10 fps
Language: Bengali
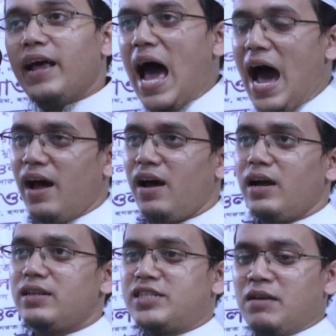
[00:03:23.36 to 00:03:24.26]
এরা
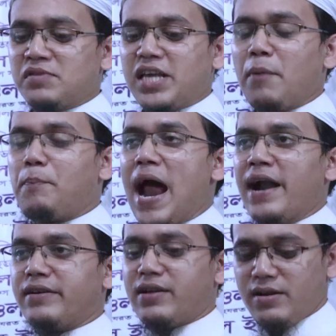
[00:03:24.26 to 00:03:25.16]
জিমসের
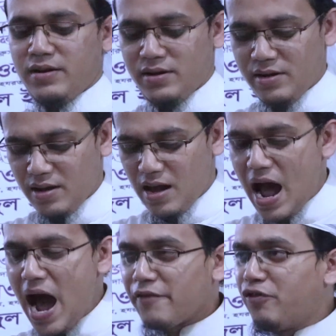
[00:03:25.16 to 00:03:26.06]
প্যান্ট
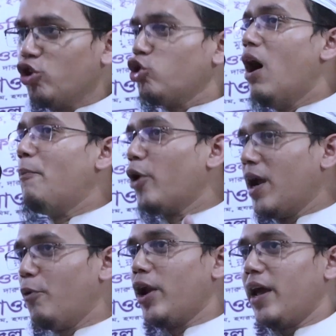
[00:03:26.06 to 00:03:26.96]
আর ফতুয়া
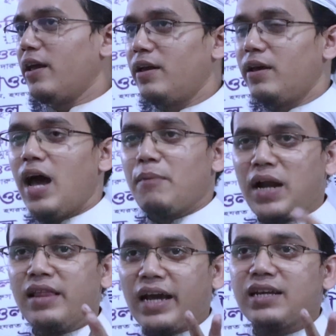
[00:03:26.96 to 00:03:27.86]
পরে পরে
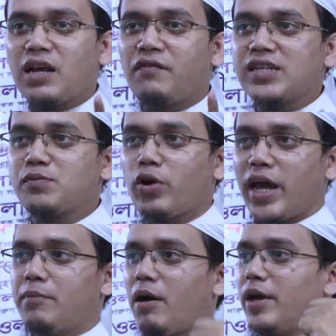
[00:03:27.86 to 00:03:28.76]
আপনারা দেখেছেন
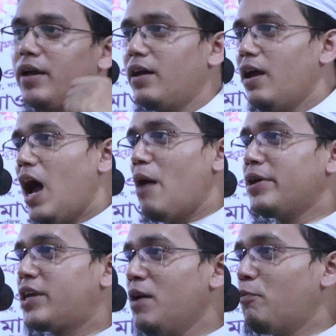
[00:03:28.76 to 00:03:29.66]
ফেসবুকে এভাবে
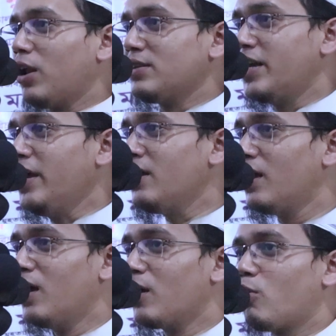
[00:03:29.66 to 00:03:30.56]
আমি কি পরেছি
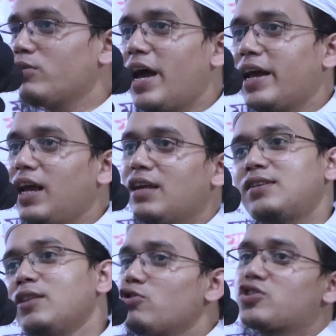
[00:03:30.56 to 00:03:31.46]
কোথায়
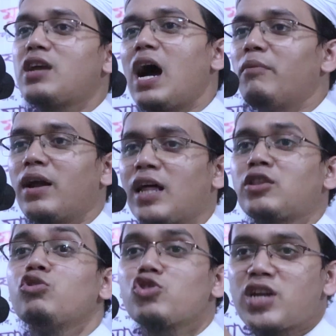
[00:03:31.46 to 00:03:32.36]
গিয়েছি দোষটা আমার না
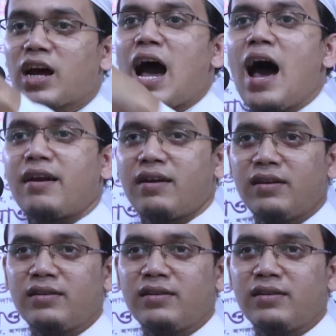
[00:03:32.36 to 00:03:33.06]
তো দোষটা কার